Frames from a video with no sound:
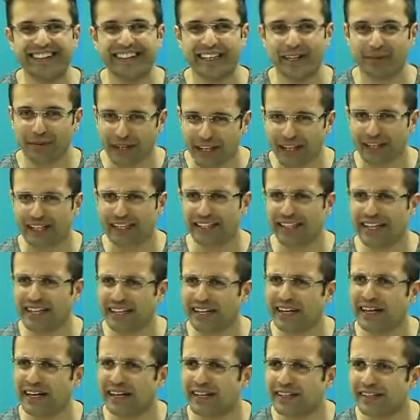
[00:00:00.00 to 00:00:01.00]
कभी करके
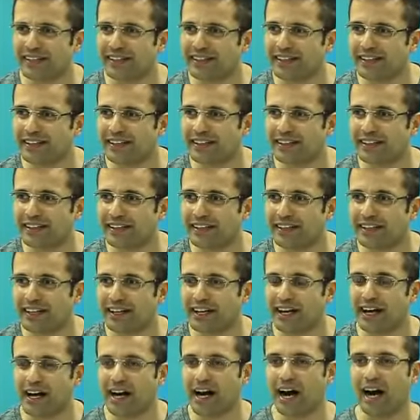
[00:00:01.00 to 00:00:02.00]
देखना
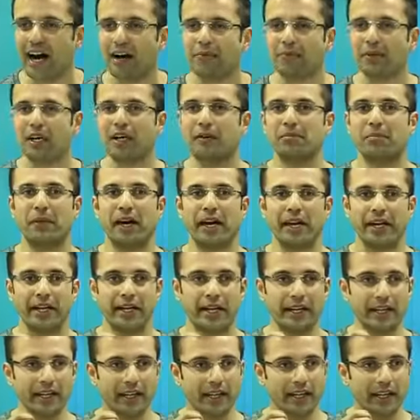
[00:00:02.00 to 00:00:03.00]
आपका
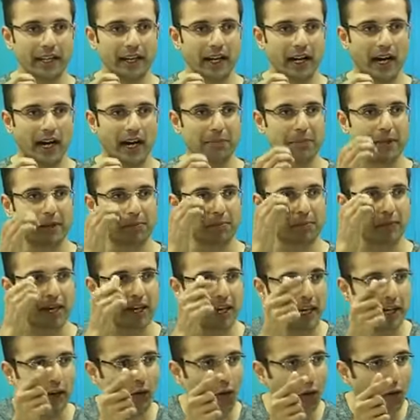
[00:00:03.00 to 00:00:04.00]
मन आप एक
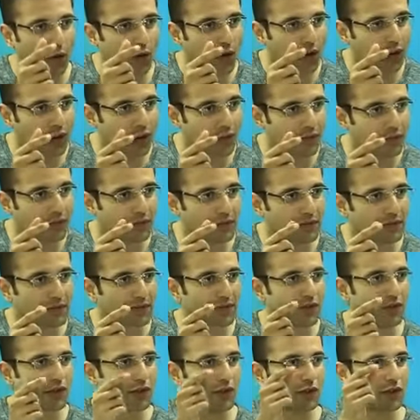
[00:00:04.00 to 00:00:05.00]
मेल हो
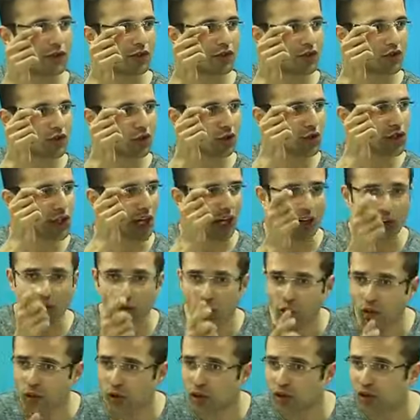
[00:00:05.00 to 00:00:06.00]
जो यंग
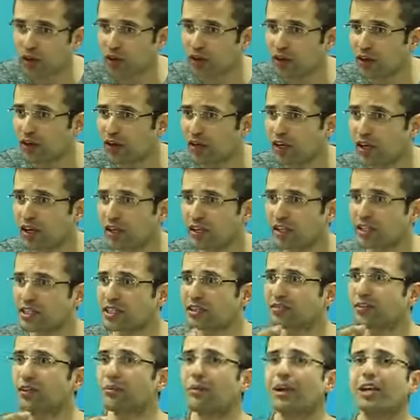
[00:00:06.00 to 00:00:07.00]
हो
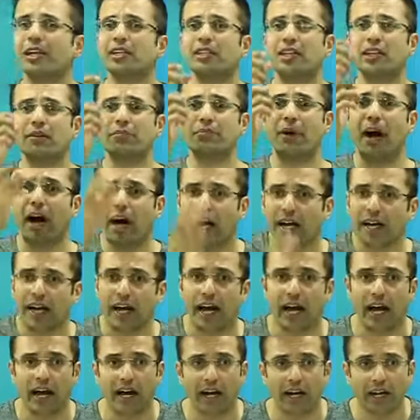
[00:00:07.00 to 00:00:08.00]
किसी फीमेल की तरफ भाग
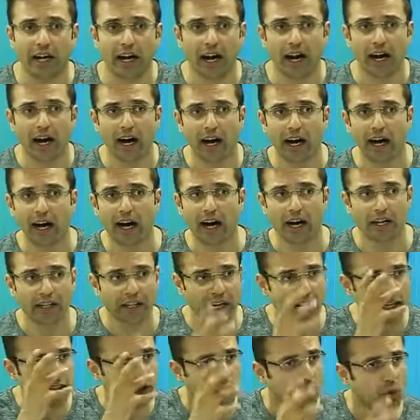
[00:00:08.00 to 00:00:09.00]
रहा है
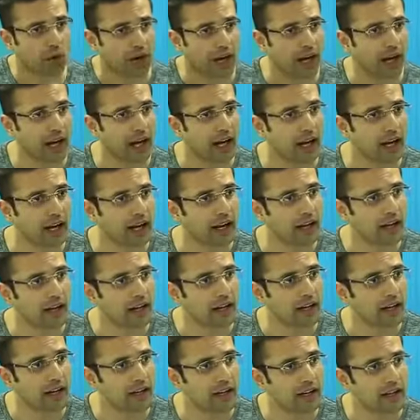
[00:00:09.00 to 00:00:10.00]
अट्रैक्ट हो रहा है
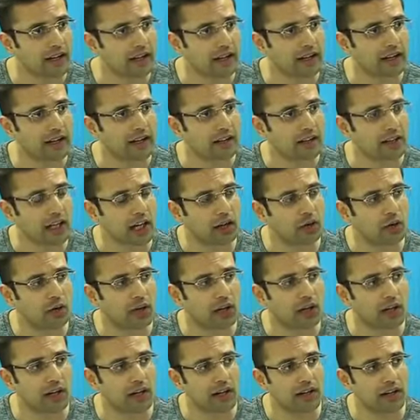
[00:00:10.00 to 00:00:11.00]
क्या
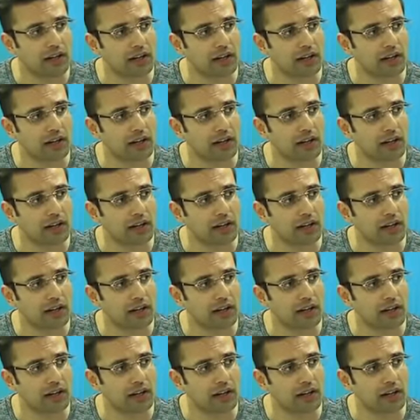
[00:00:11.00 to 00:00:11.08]
होगा